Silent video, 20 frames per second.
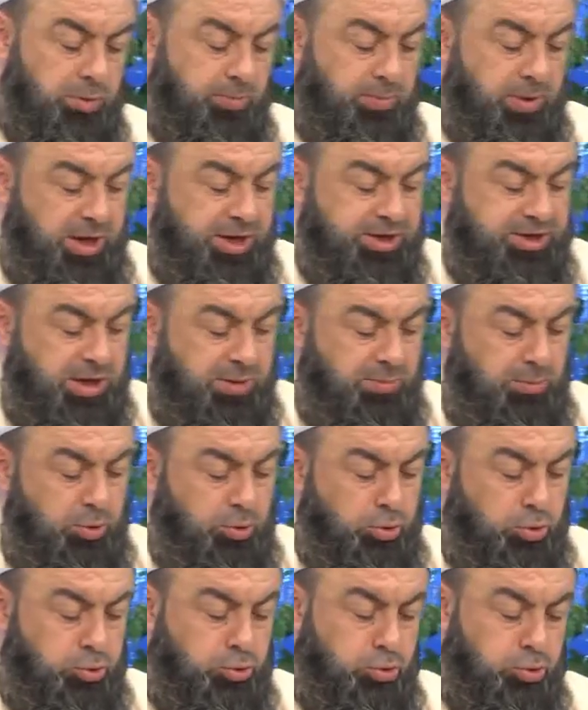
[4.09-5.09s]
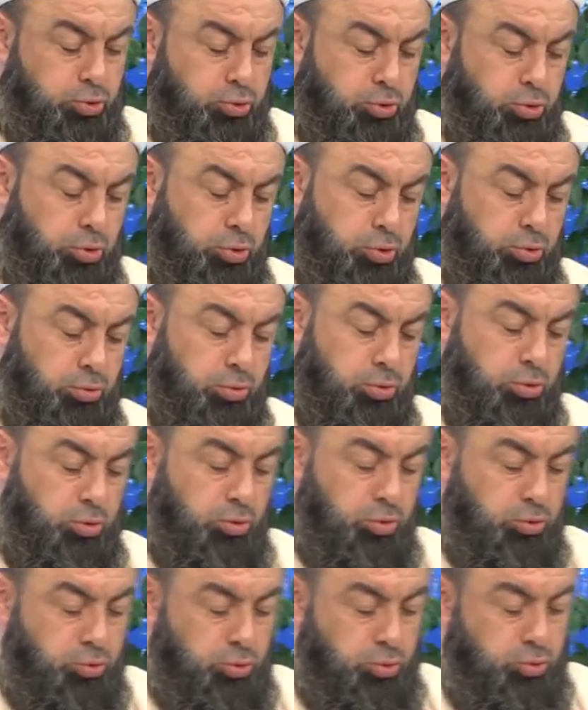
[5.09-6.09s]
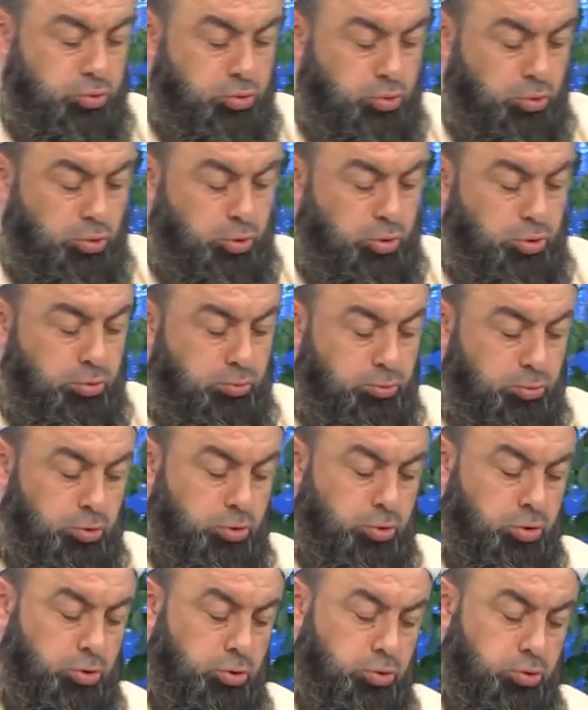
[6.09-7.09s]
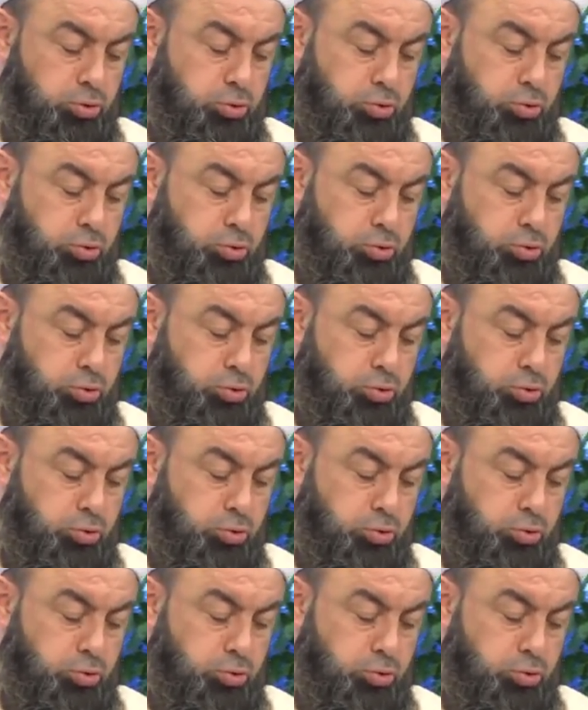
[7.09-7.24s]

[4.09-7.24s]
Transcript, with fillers: Perşembe günü tuttu tuttu mu?